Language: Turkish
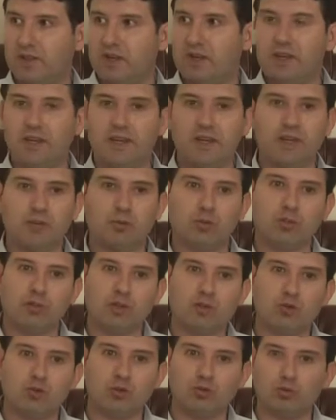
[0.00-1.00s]
Evet. Yani
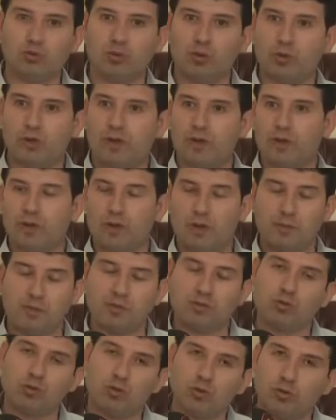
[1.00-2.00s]
bunlar çözüm olarak e,
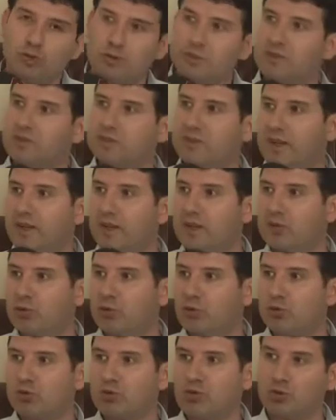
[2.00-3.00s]
biz sorunlarımızı dile
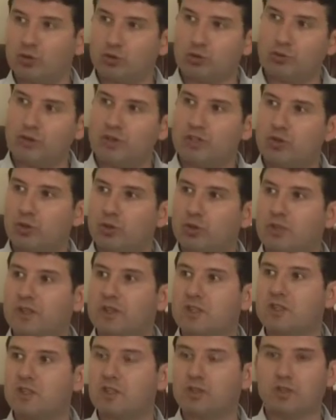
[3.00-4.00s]
getiriyoruz. Çözümler için
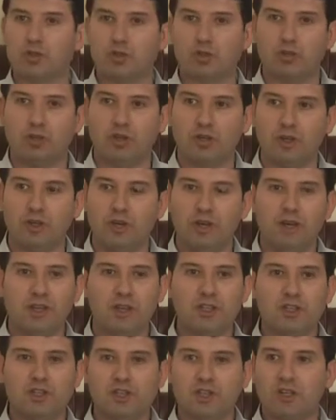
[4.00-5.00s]
onlar da çalışıyor.
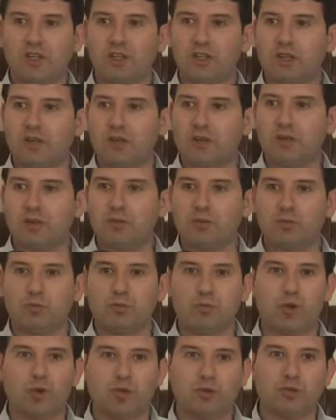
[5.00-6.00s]
İnşallah e,
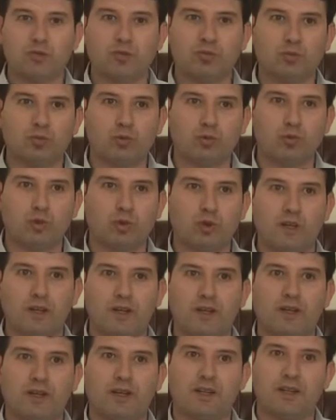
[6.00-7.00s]
böyle bir bu
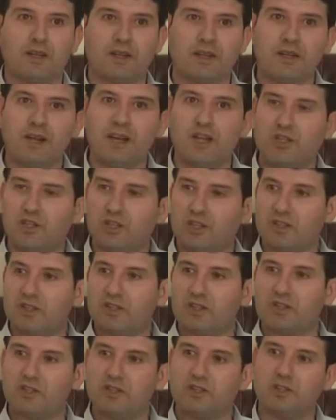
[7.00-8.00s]
olaylar yani
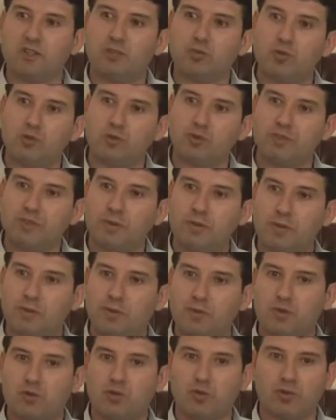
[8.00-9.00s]
gerçekleşir, mücbir
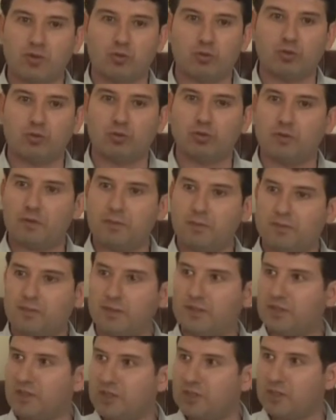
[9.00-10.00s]
sebep gibi çözümler
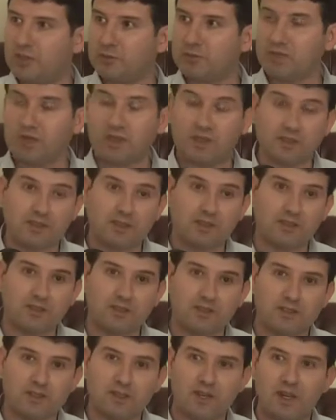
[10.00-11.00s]
meslektaşlarımıza kazandı.
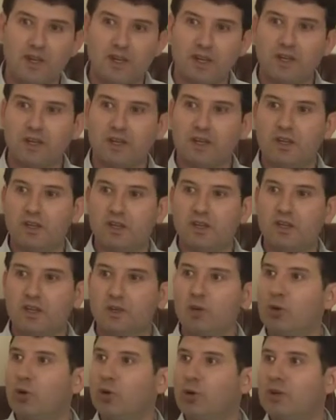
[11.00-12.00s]
E,
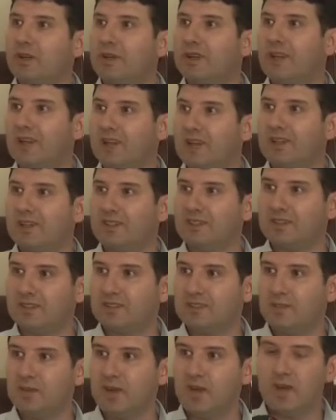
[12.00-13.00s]
iyi yolda
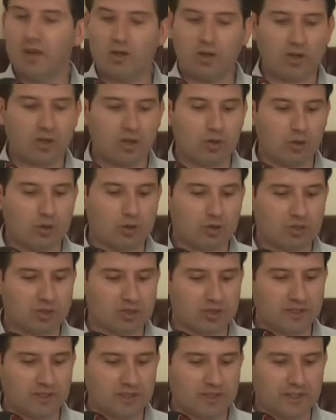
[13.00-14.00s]
ilerleriz. Evet. E, onun
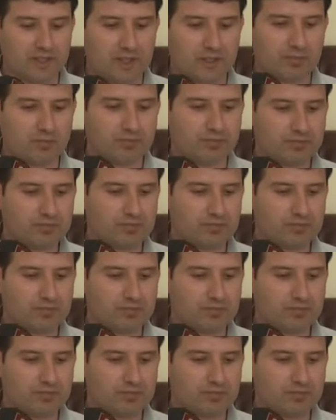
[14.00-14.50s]
dışında yine